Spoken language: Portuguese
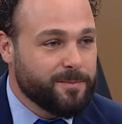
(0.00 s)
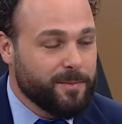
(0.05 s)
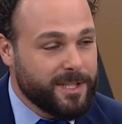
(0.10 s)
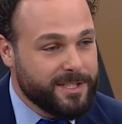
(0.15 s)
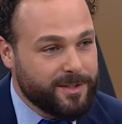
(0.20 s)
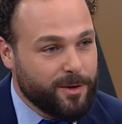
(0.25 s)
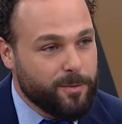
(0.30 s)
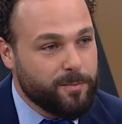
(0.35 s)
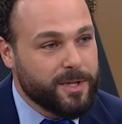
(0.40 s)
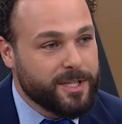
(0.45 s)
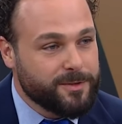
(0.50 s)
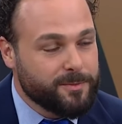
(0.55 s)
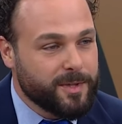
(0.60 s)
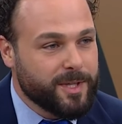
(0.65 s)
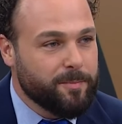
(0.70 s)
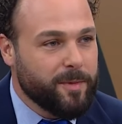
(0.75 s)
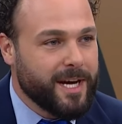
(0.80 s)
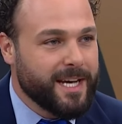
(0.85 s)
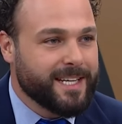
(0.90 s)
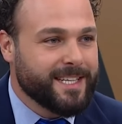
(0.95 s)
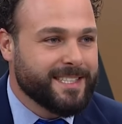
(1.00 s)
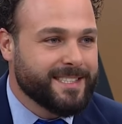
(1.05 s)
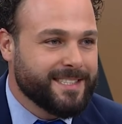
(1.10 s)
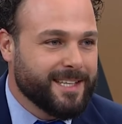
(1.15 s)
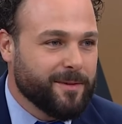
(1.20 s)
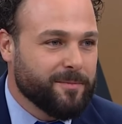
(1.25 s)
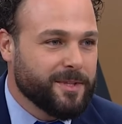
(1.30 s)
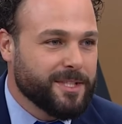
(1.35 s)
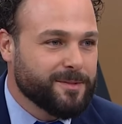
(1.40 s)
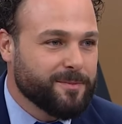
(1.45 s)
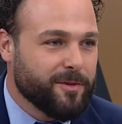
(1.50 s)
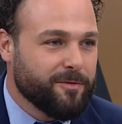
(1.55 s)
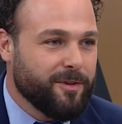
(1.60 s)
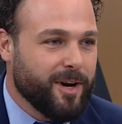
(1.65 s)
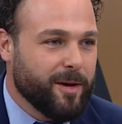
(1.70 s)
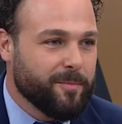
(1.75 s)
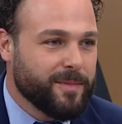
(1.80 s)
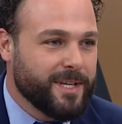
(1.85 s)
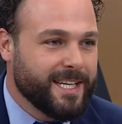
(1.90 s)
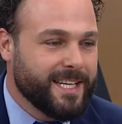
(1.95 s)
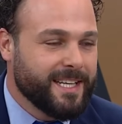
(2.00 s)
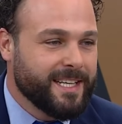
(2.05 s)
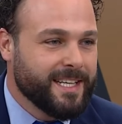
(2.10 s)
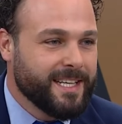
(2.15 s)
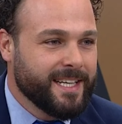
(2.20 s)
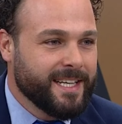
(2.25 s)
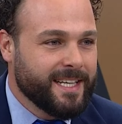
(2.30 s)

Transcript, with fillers: mas é o mesmo Guimarães, é a mesma família,